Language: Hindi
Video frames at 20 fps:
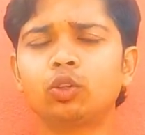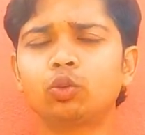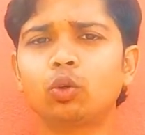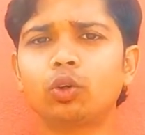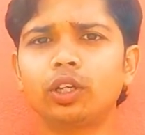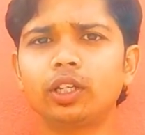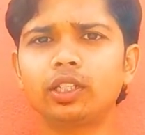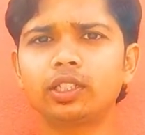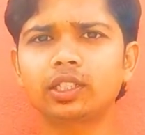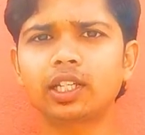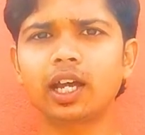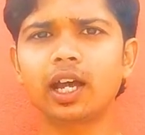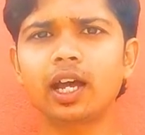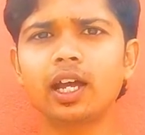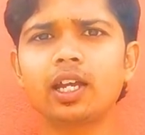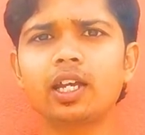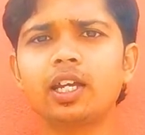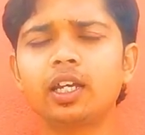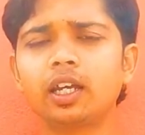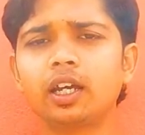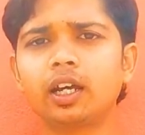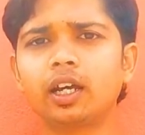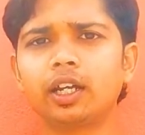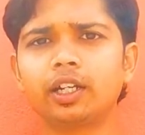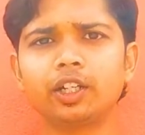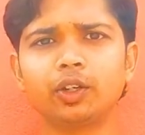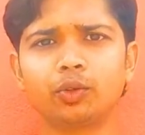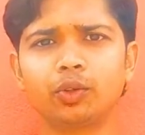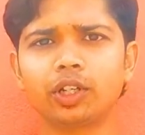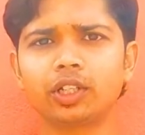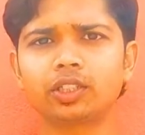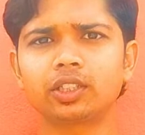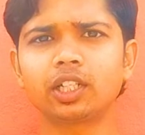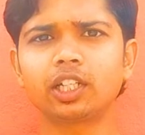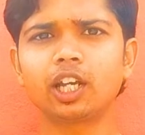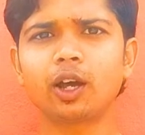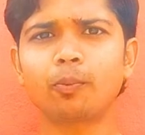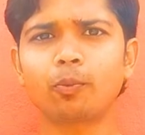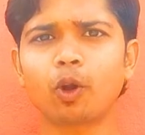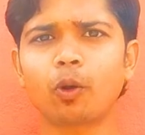तो इसका
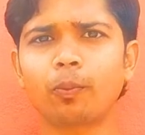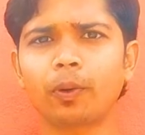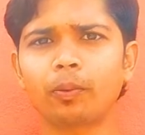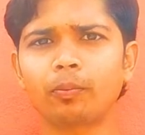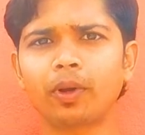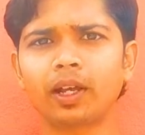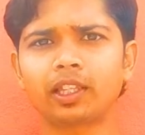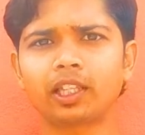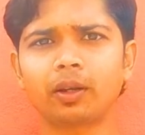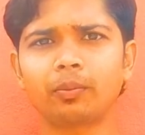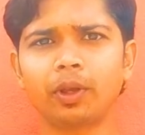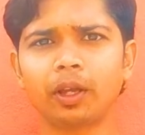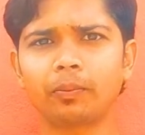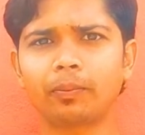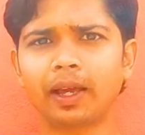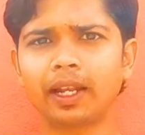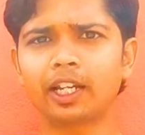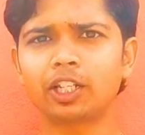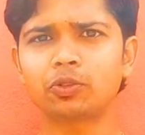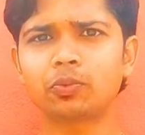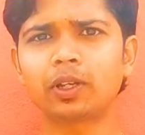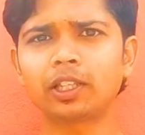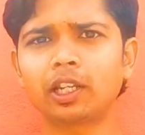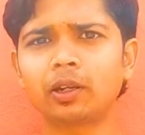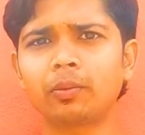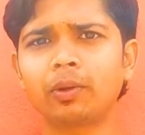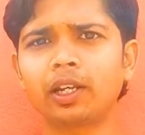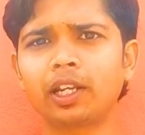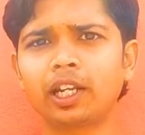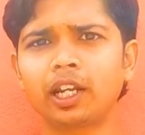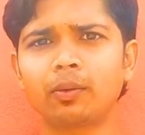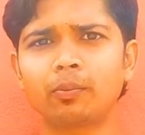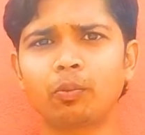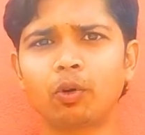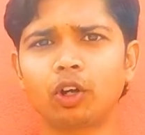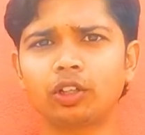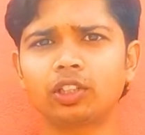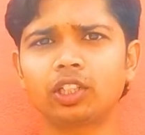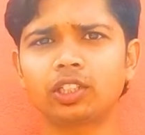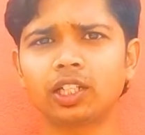न्यूट्रिशन का प्रॉपर मात्रा में एक बैलेंस मात्रा में लेना
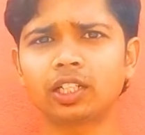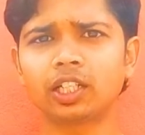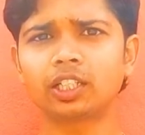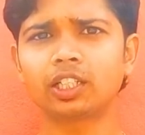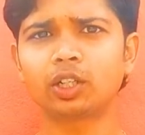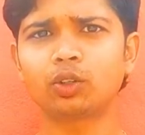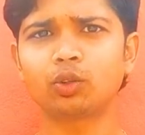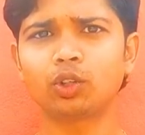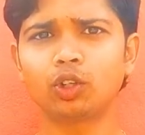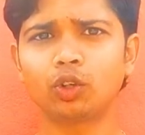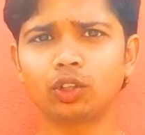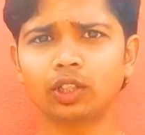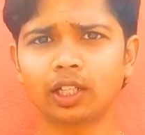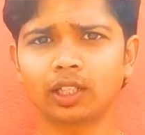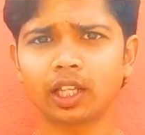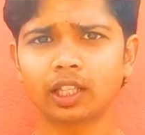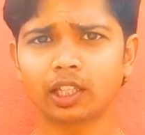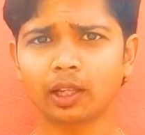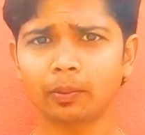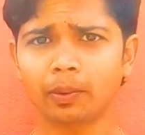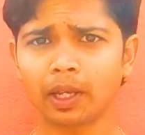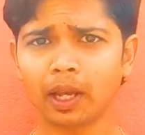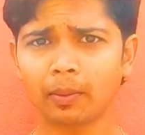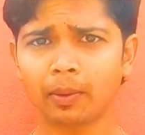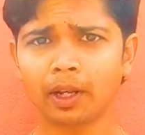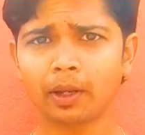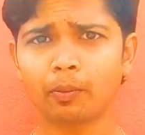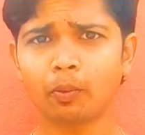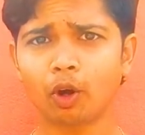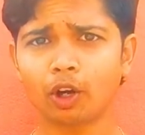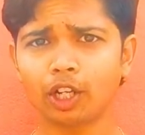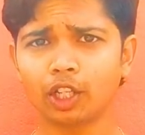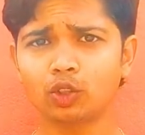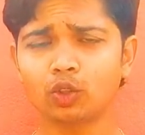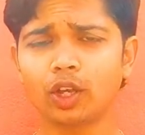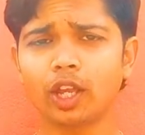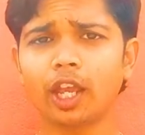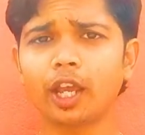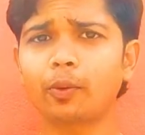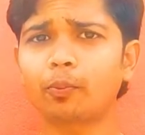बहुत ही ज़्यादा ज़रूरी हो जाता है तभी हमारी बॉडी
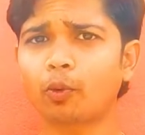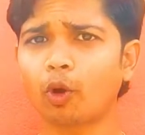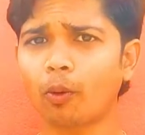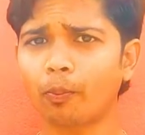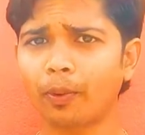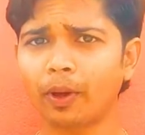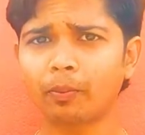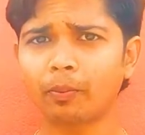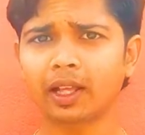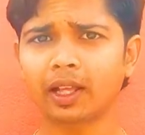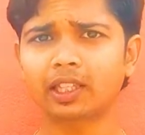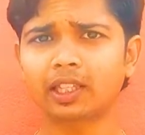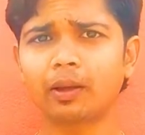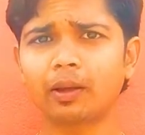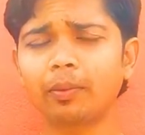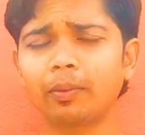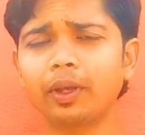जो है एक प्रॉपर मात्रा